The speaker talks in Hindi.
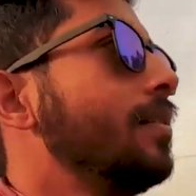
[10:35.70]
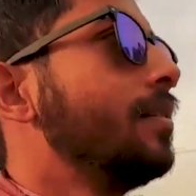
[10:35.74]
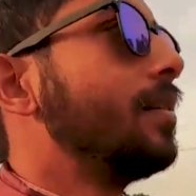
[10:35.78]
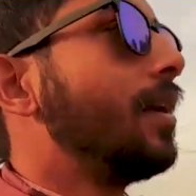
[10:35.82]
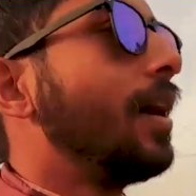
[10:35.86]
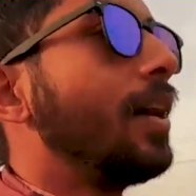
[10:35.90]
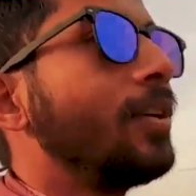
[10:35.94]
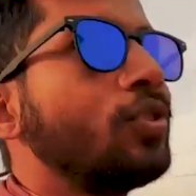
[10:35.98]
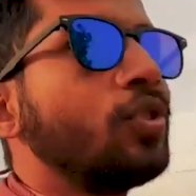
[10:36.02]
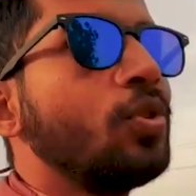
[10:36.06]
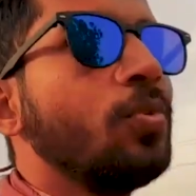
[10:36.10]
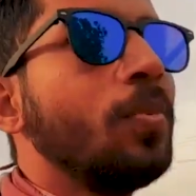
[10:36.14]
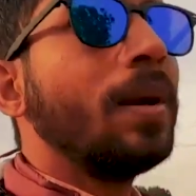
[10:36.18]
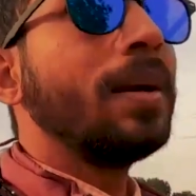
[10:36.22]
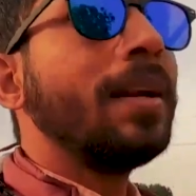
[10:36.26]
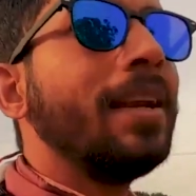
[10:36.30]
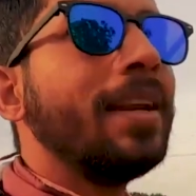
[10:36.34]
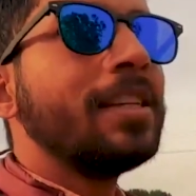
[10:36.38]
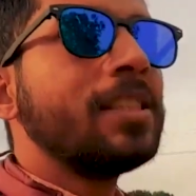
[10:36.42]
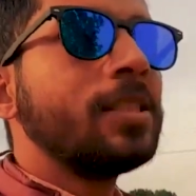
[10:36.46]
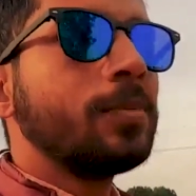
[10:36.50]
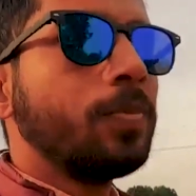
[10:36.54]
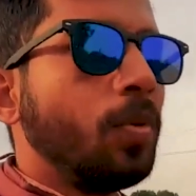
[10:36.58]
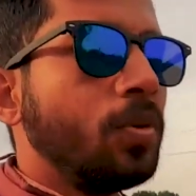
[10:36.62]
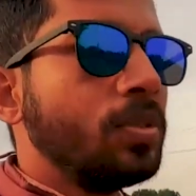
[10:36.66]
राजकुमार की
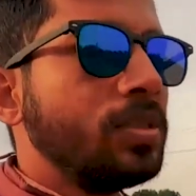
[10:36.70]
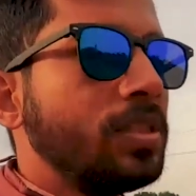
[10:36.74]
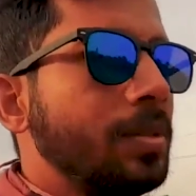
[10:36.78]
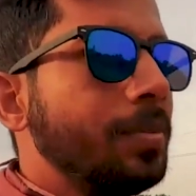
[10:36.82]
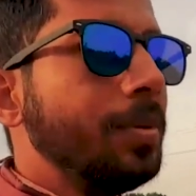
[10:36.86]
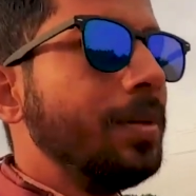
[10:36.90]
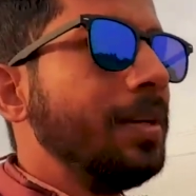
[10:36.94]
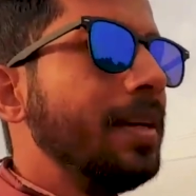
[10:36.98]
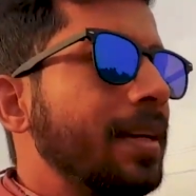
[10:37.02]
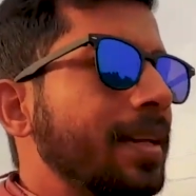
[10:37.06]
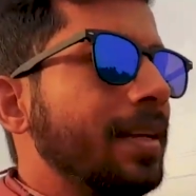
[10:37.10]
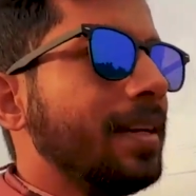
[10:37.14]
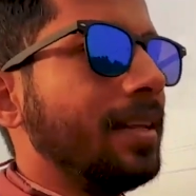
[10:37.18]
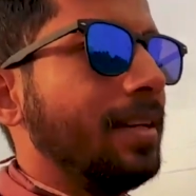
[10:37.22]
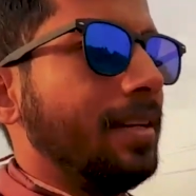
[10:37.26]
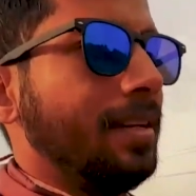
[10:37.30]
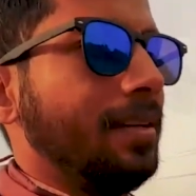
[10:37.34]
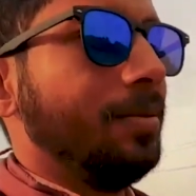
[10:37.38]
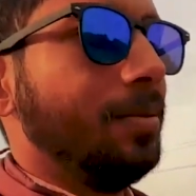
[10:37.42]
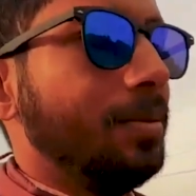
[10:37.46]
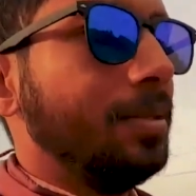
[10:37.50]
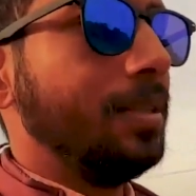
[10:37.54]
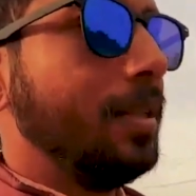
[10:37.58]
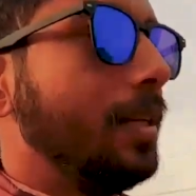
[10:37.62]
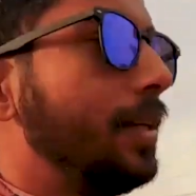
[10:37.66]
रिस्पॉन्सिबिलिटी
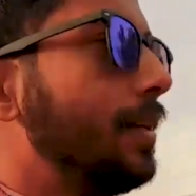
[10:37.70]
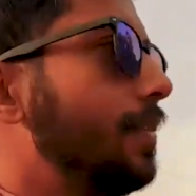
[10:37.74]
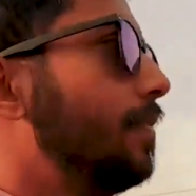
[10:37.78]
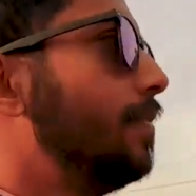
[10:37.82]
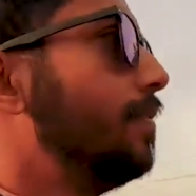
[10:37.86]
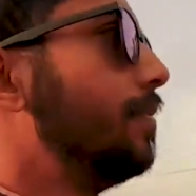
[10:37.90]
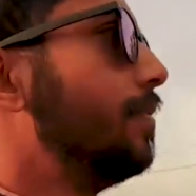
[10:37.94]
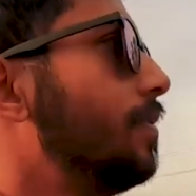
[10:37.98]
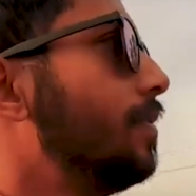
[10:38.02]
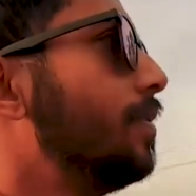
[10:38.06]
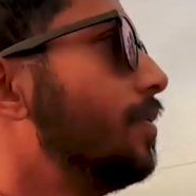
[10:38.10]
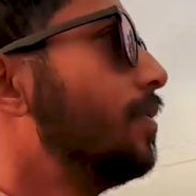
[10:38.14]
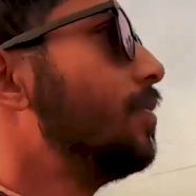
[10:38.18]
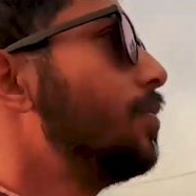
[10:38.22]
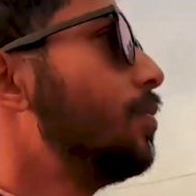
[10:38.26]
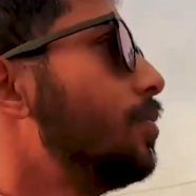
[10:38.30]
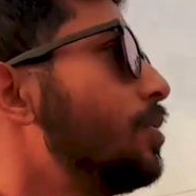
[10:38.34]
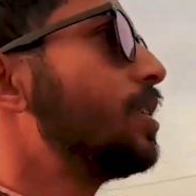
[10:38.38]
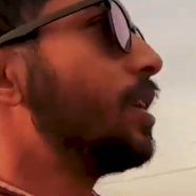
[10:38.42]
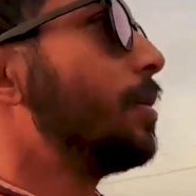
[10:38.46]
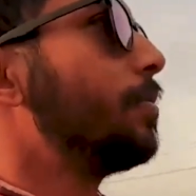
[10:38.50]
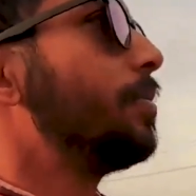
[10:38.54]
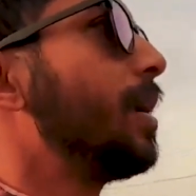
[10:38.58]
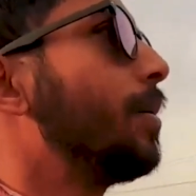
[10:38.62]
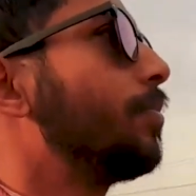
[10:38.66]
अलग होती है
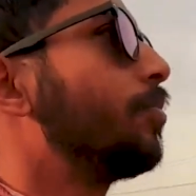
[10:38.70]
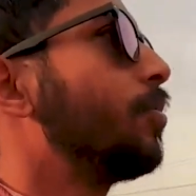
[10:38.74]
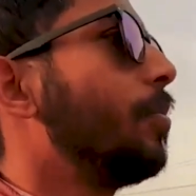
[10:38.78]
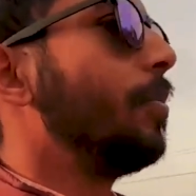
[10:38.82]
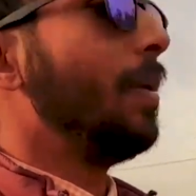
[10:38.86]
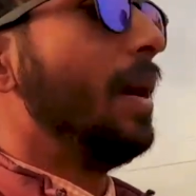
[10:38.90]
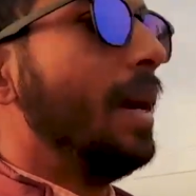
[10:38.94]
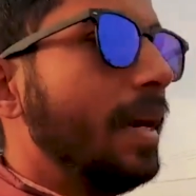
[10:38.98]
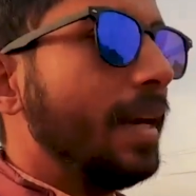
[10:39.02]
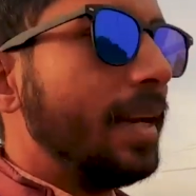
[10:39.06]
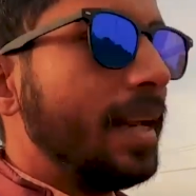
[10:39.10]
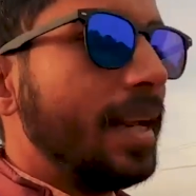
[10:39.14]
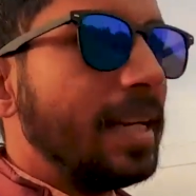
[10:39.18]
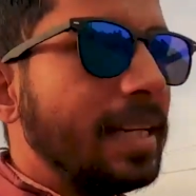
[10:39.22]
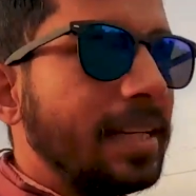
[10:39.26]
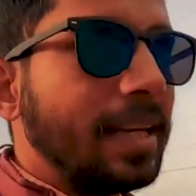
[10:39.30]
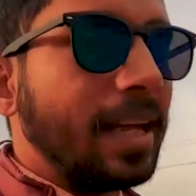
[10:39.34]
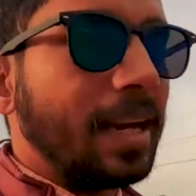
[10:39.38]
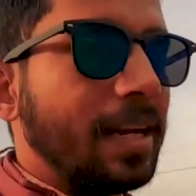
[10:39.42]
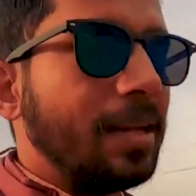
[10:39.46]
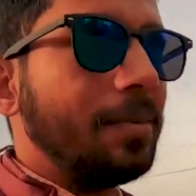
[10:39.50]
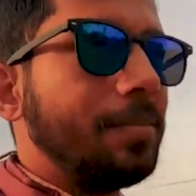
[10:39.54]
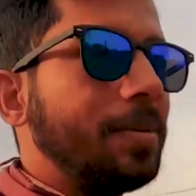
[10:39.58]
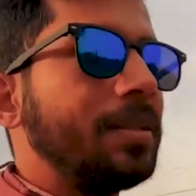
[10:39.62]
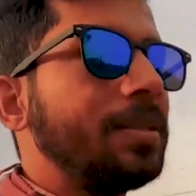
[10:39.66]
उसे अपने आप को मेंटेन
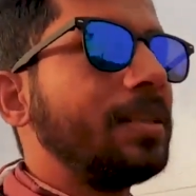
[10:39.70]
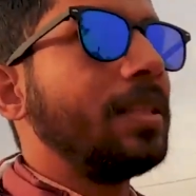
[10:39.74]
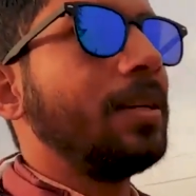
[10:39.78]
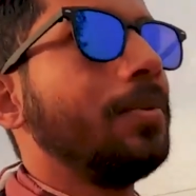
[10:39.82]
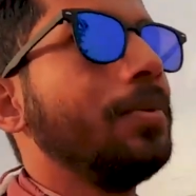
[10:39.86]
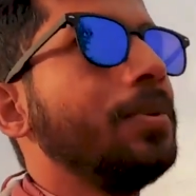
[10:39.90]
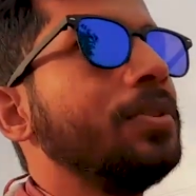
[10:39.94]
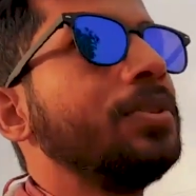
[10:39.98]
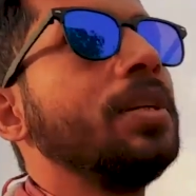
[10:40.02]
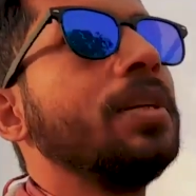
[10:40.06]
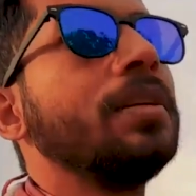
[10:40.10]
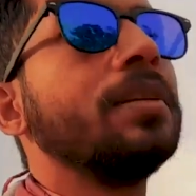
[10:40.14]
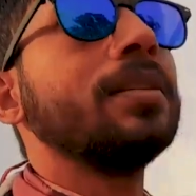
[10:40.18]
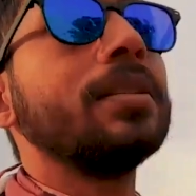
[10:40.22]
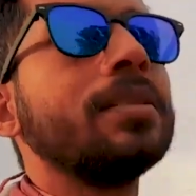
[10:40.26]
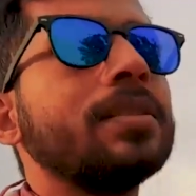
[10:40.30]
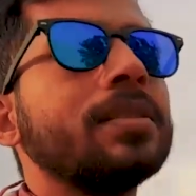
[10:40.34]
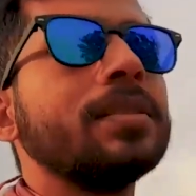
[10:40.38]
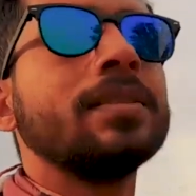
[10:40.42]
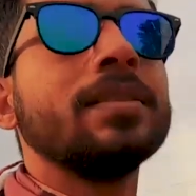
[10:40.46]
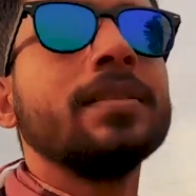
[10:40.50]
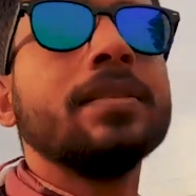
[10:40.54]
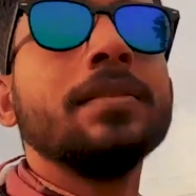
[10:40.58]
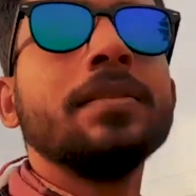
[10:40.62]
करना पड़ता है वो स्टेटस